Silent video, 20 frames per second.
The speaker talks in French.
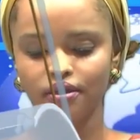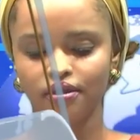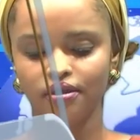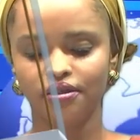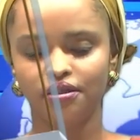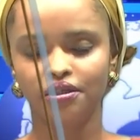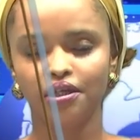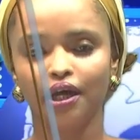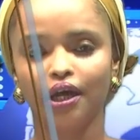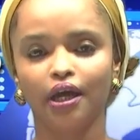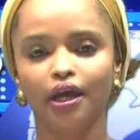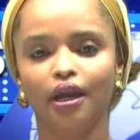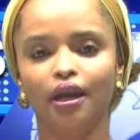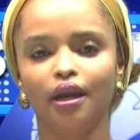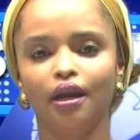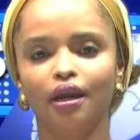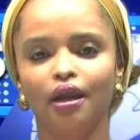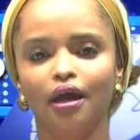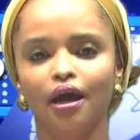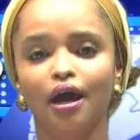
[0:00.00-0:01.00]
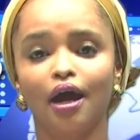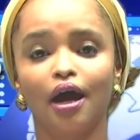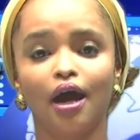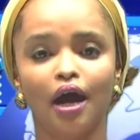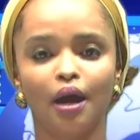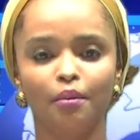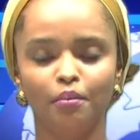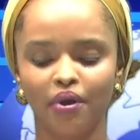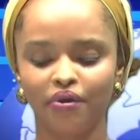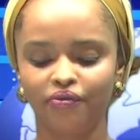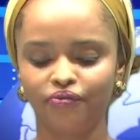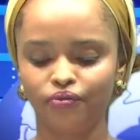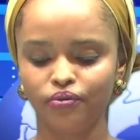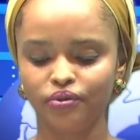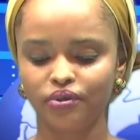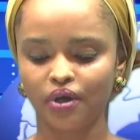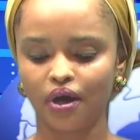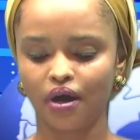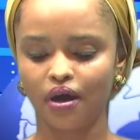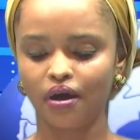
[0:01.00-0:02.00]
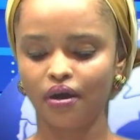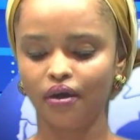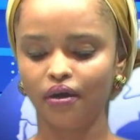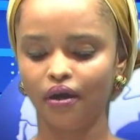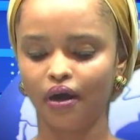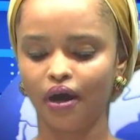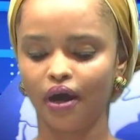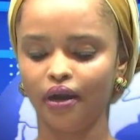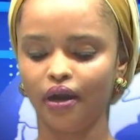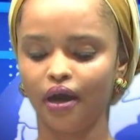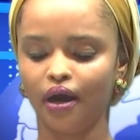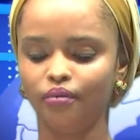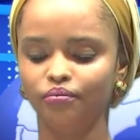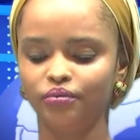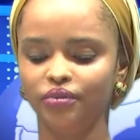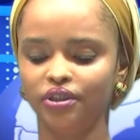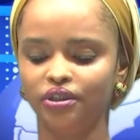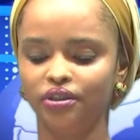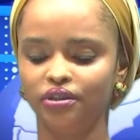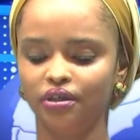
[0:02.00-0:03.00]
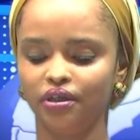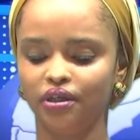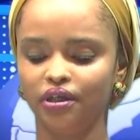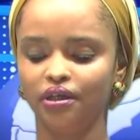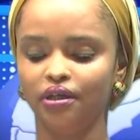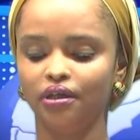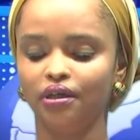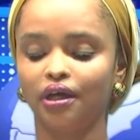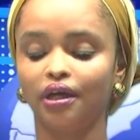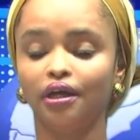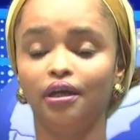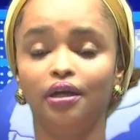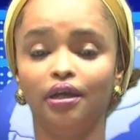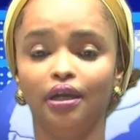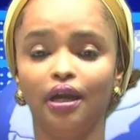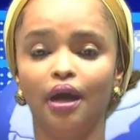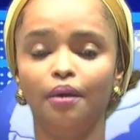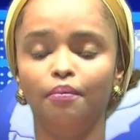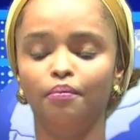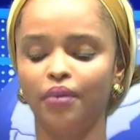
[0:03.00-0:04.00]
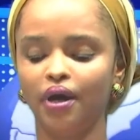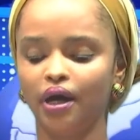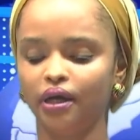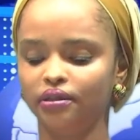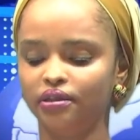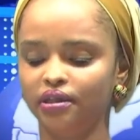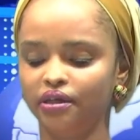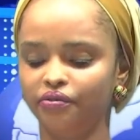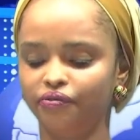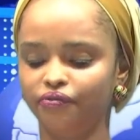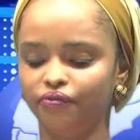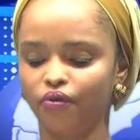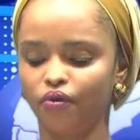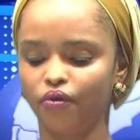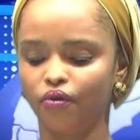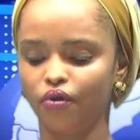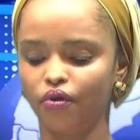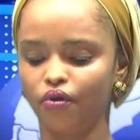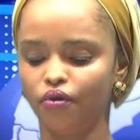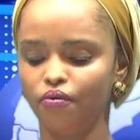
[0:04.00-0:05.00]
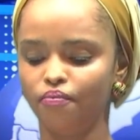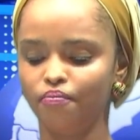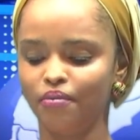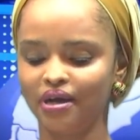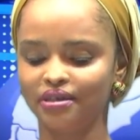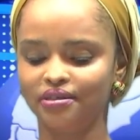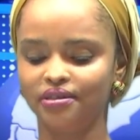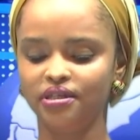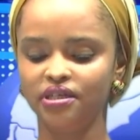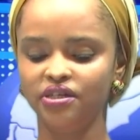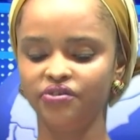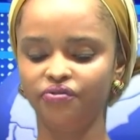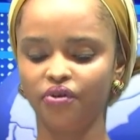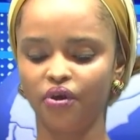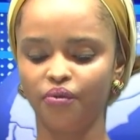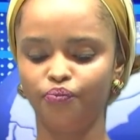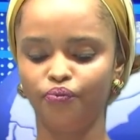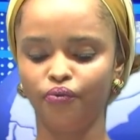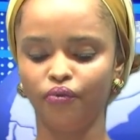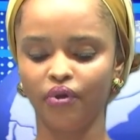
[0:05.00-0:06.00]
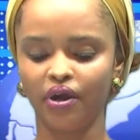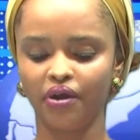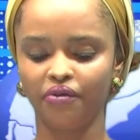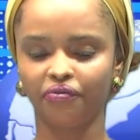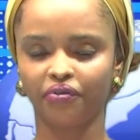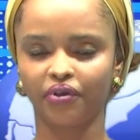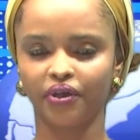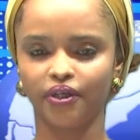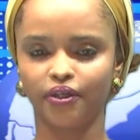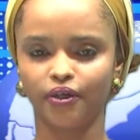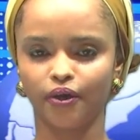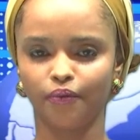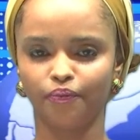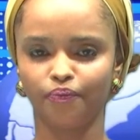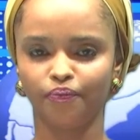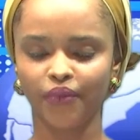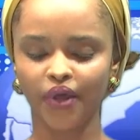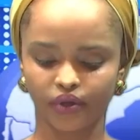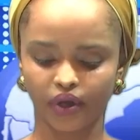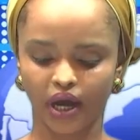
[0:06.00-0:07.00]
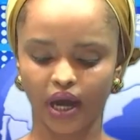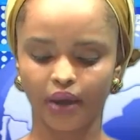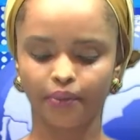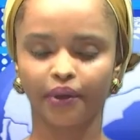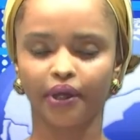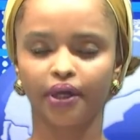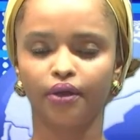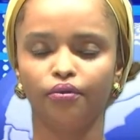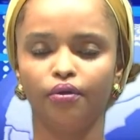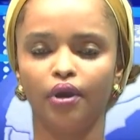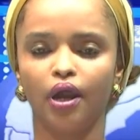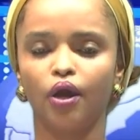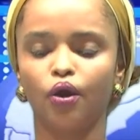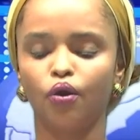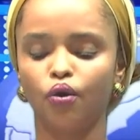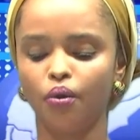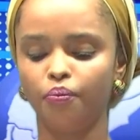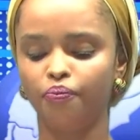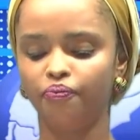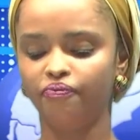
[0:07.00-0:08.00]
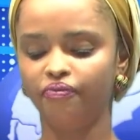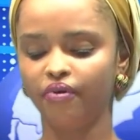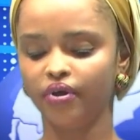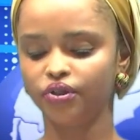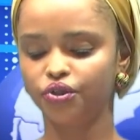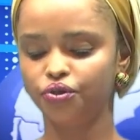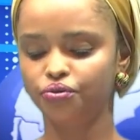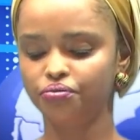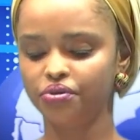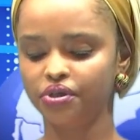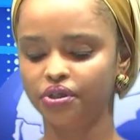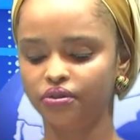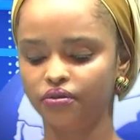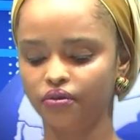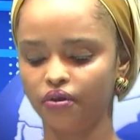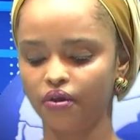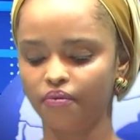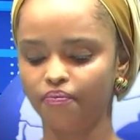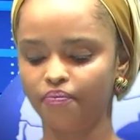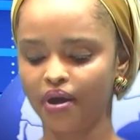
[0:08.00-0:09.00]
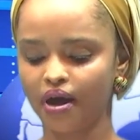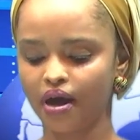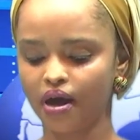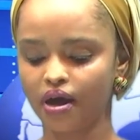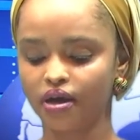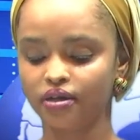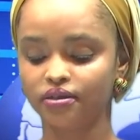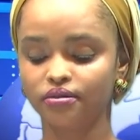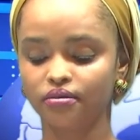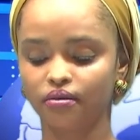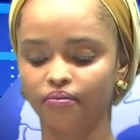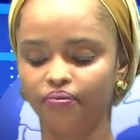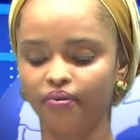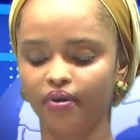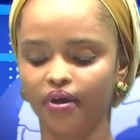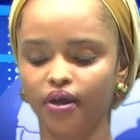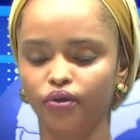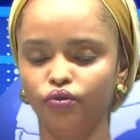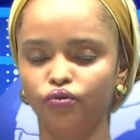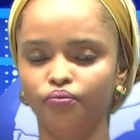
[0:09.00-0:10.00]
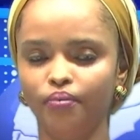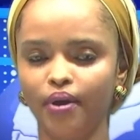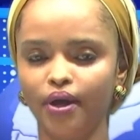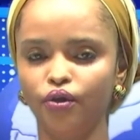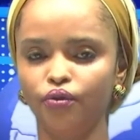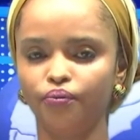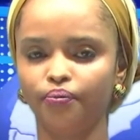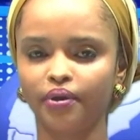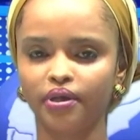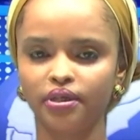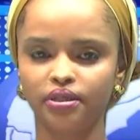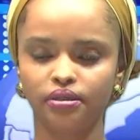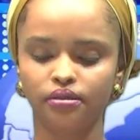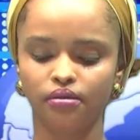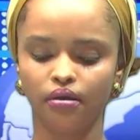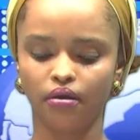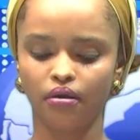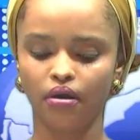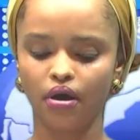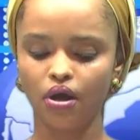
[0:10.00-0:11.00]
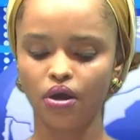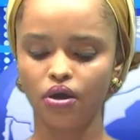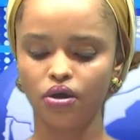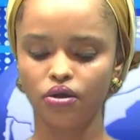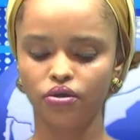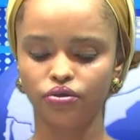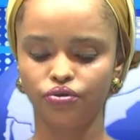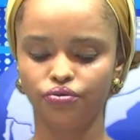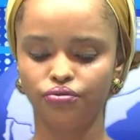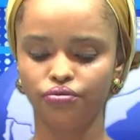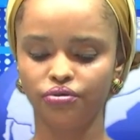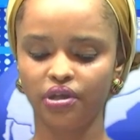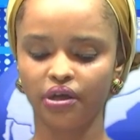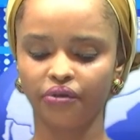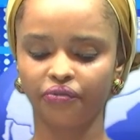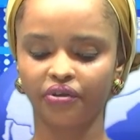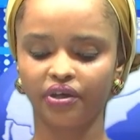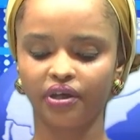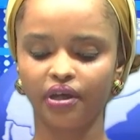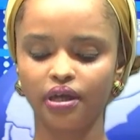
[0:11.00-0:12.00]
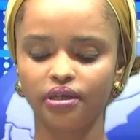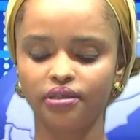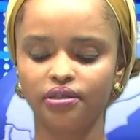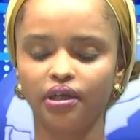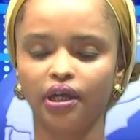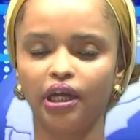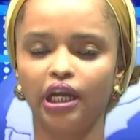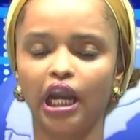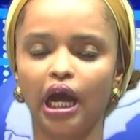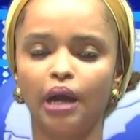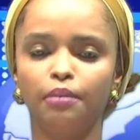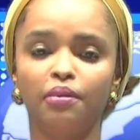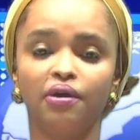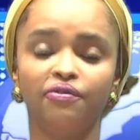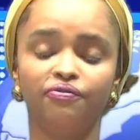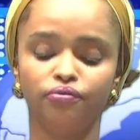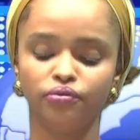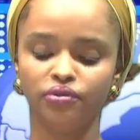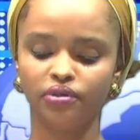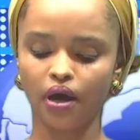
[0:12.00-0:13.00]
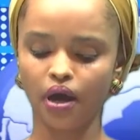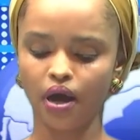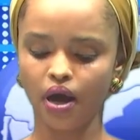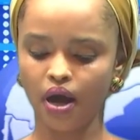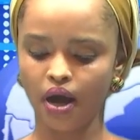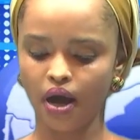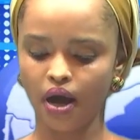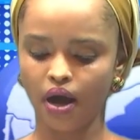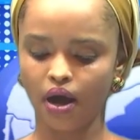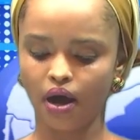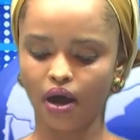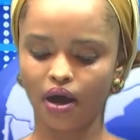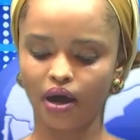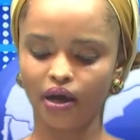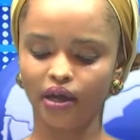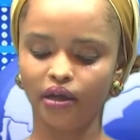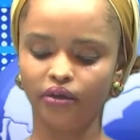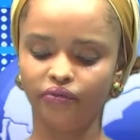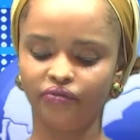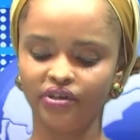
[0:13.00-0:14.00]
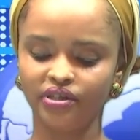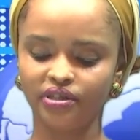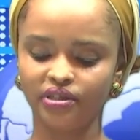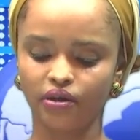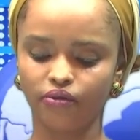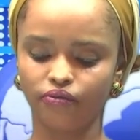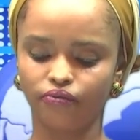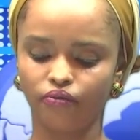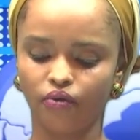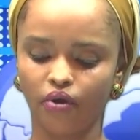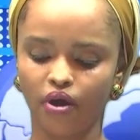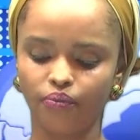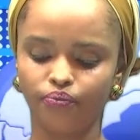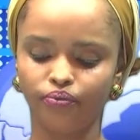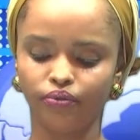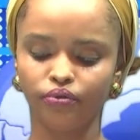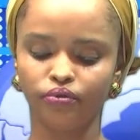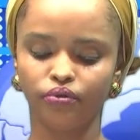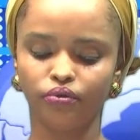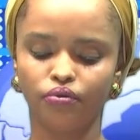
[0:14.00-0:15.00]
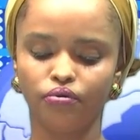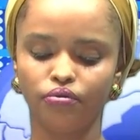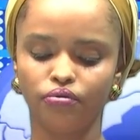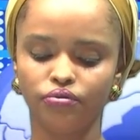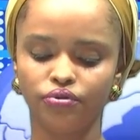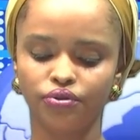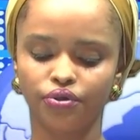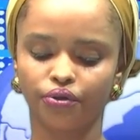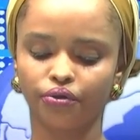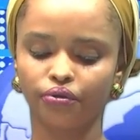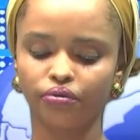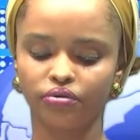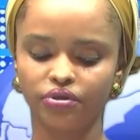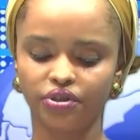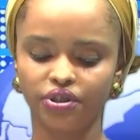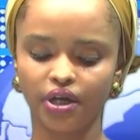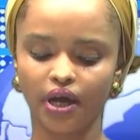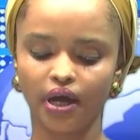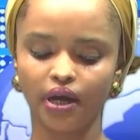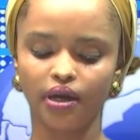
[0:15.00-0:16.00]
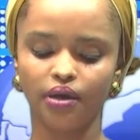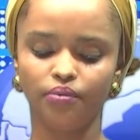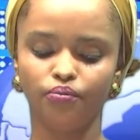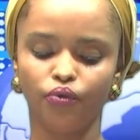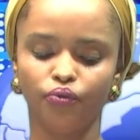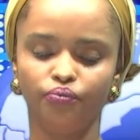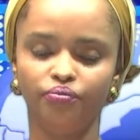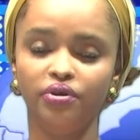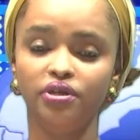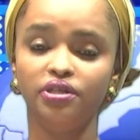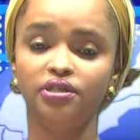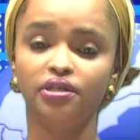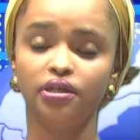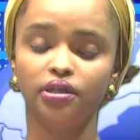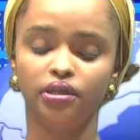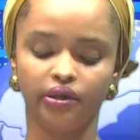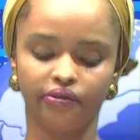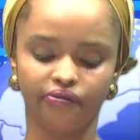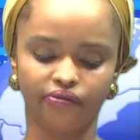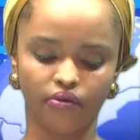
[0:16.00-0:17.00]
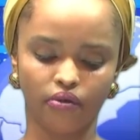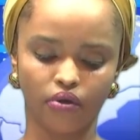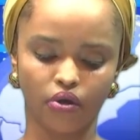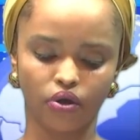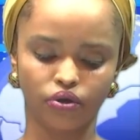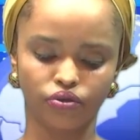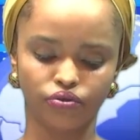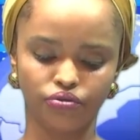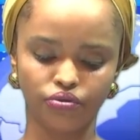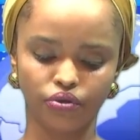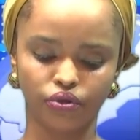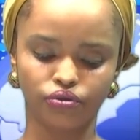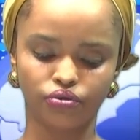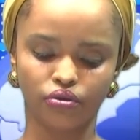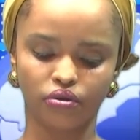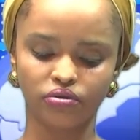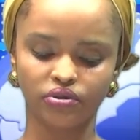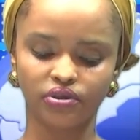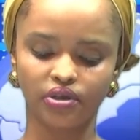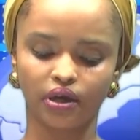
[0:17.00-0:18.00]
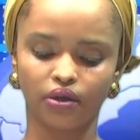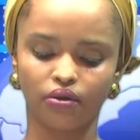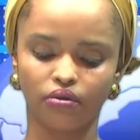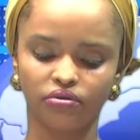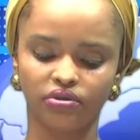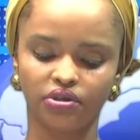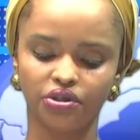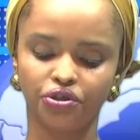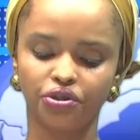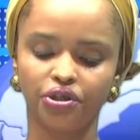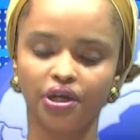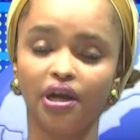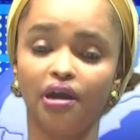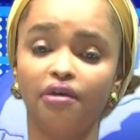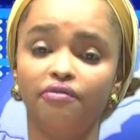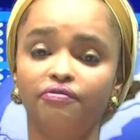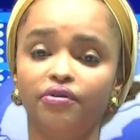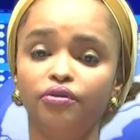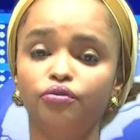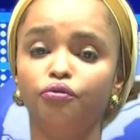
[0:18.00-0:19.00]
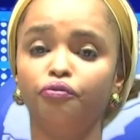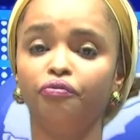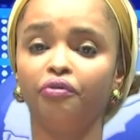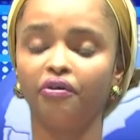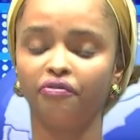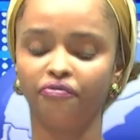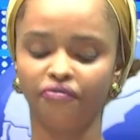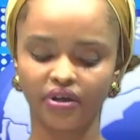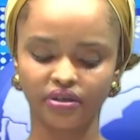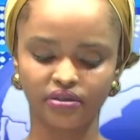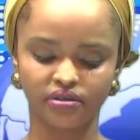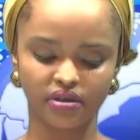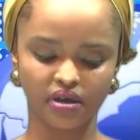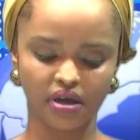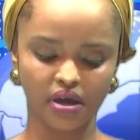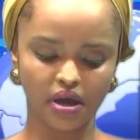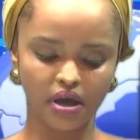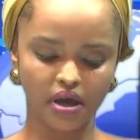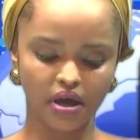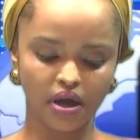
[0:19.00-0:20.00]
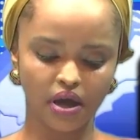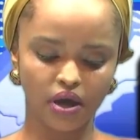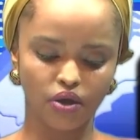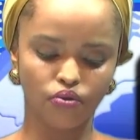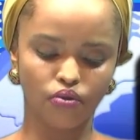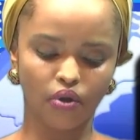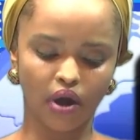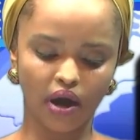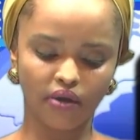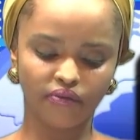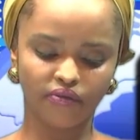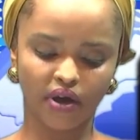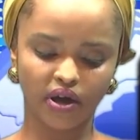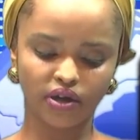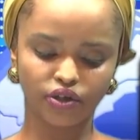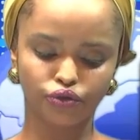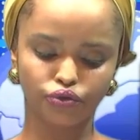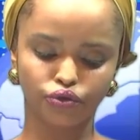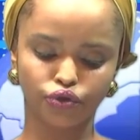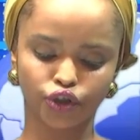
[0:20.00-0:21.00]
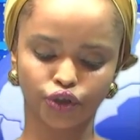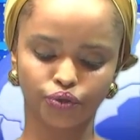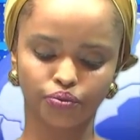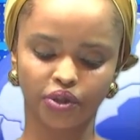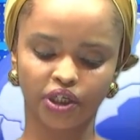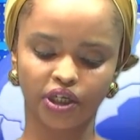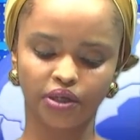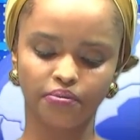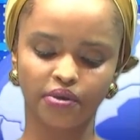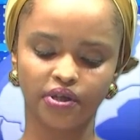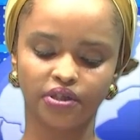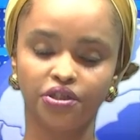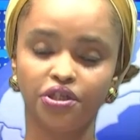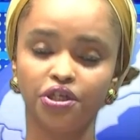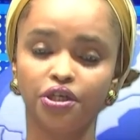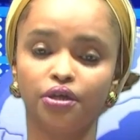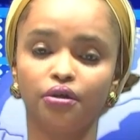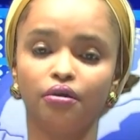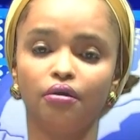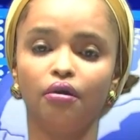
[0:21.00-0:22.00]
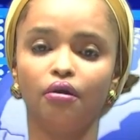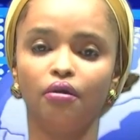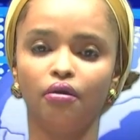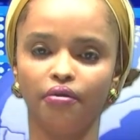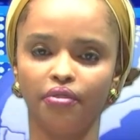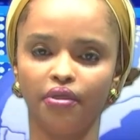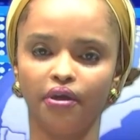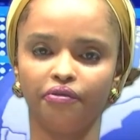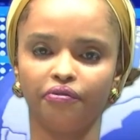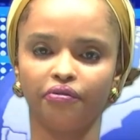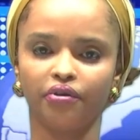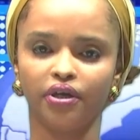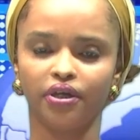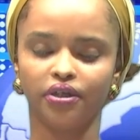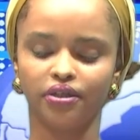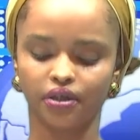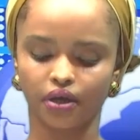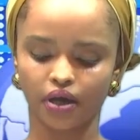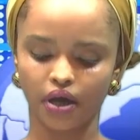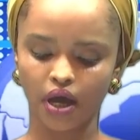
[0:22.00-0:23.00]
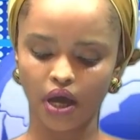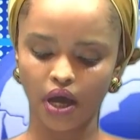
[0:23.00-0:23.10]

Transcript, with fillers: Cyril Ramaphosa, l'armée et réclame des fonds euh, massifs pour l'Afrique. Après que la COP28 euh, bat son plein à Dubaï, le président euh, sud-africain Cyril Ramaphosa a élevé sa voix pour une cause cruciale, mobiliser des fonds d'urgence à grande échelle afin de faire face aux ravages du changement climatique en Afrique.